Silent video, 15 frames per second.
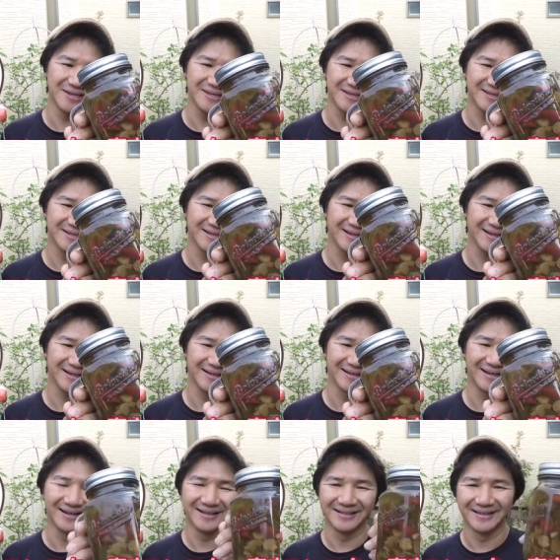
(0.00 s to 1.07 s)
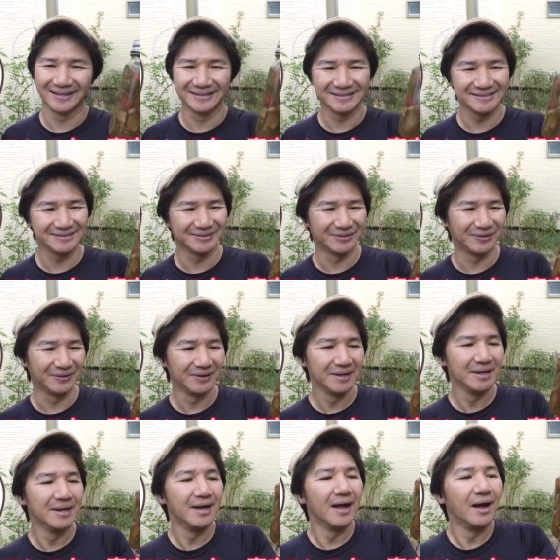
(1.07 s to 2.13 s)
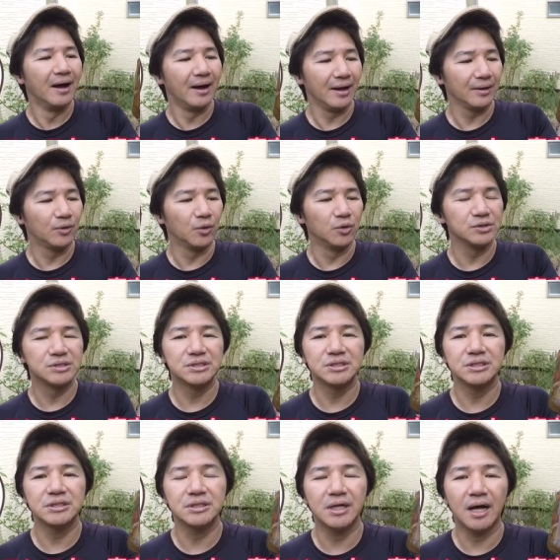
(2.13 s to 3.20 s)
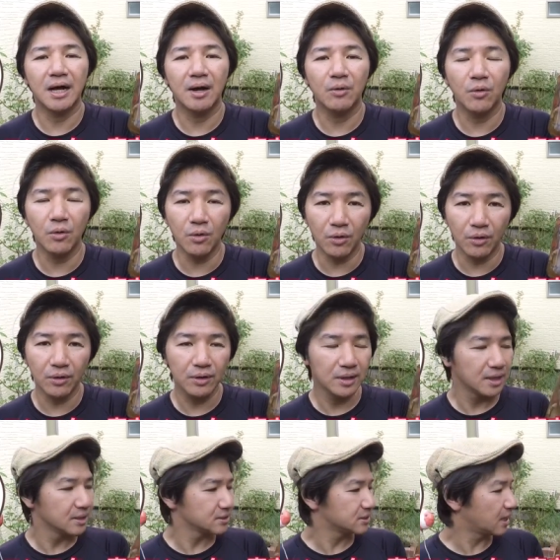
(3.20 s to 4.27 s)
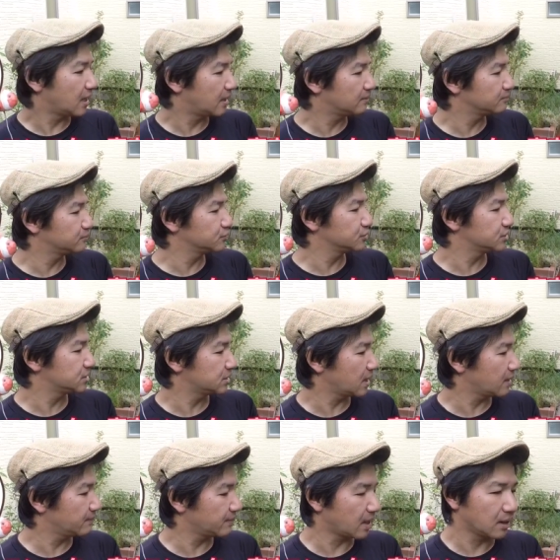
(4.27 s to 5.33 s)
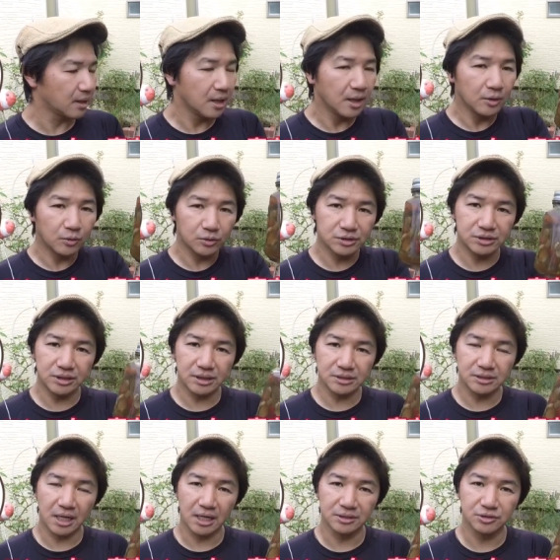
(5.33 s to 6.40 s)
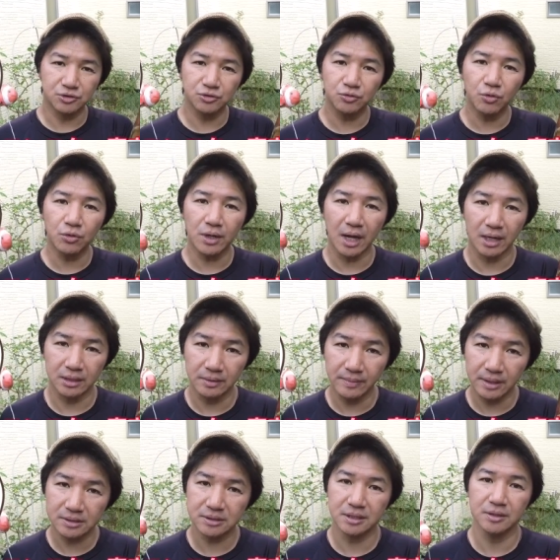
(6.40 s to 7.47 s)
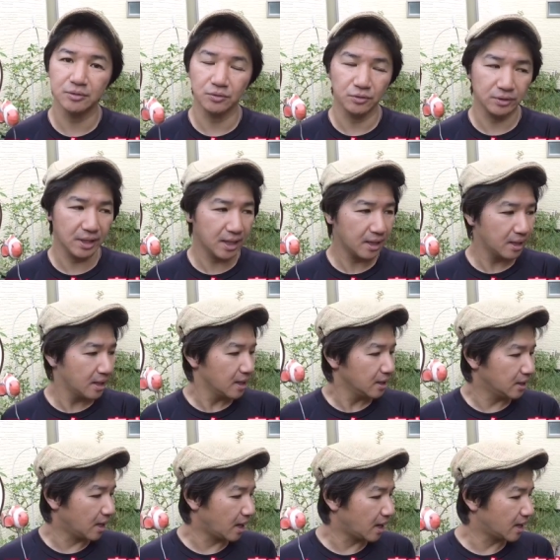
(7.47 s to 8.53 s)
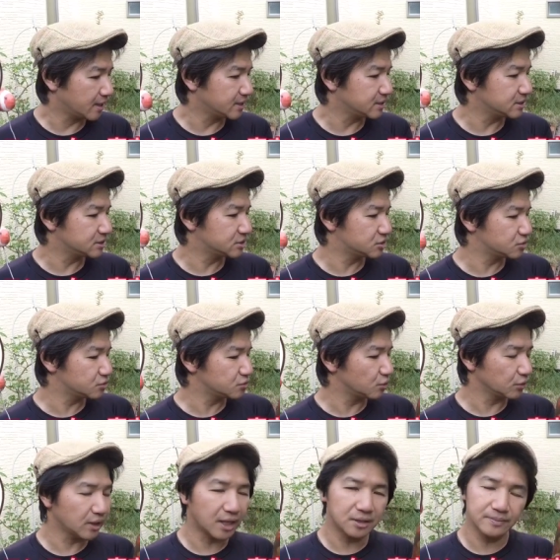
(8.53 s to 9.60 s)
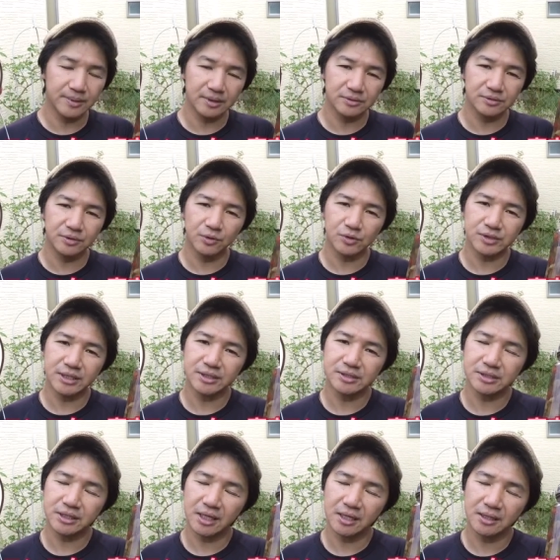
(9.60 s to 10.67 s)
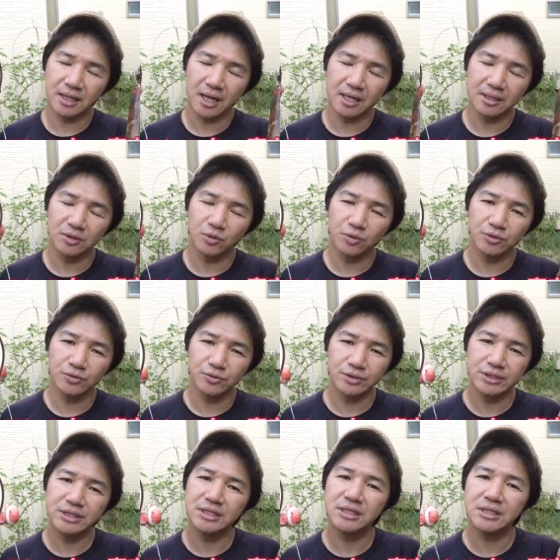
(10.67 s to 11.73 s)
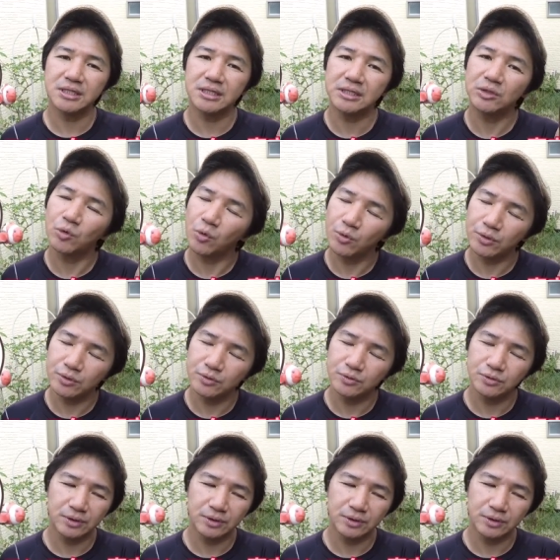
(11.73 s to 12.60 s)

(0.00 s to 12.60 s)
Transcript: いかがでしょうはいこちらを散布してまあこちら殺虫効果ありませんので害虫をなるべく寄せつけないという忌避という